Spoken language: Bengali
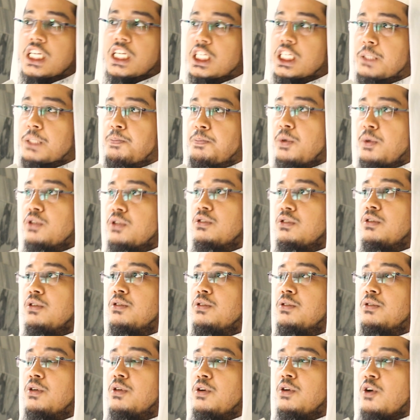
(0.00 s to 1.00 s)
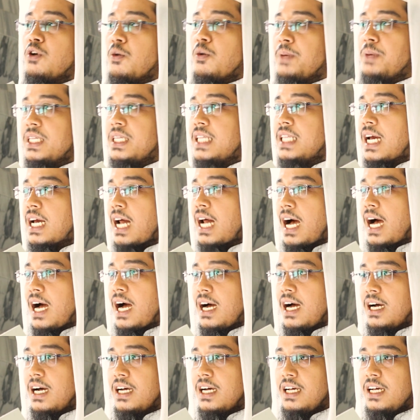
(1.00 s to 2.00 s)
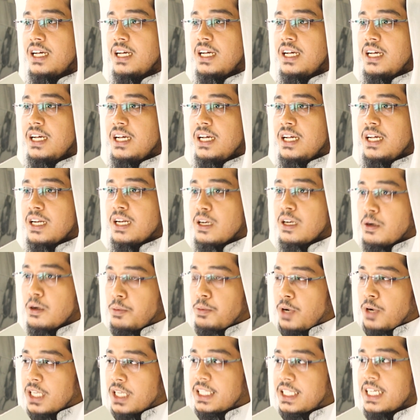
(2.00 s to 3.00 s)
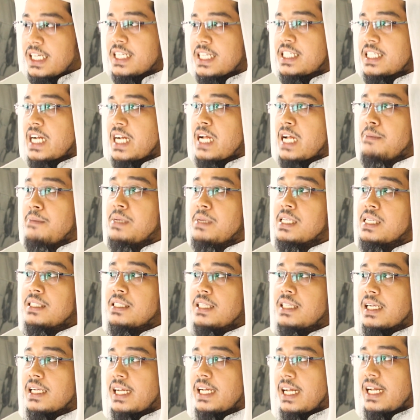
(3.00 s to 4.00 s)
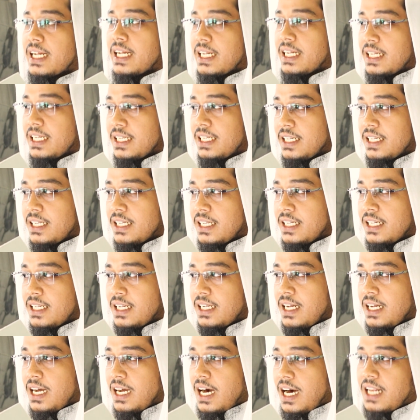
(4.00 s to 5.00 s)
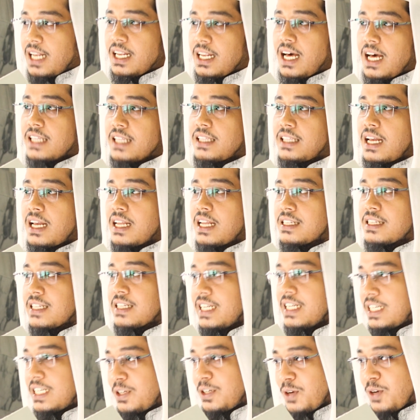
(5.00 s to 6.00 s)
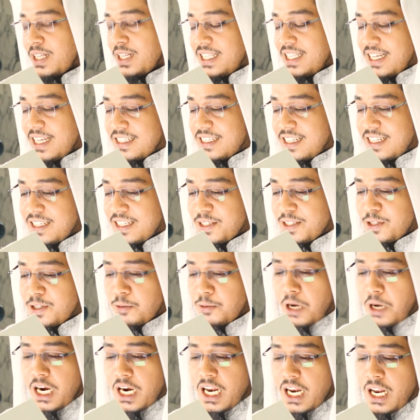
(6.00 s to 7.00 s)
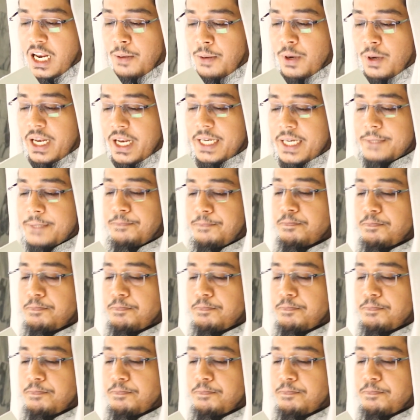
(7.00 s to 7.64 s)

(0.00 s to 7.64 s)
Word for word: শেষ পর্যন্ত নবী দ্বারা নবুয়াতের টাইমিংটাকে আল্লাহ তালা সেট করে দিয়েছেন সুবান আল্লাহ বলেন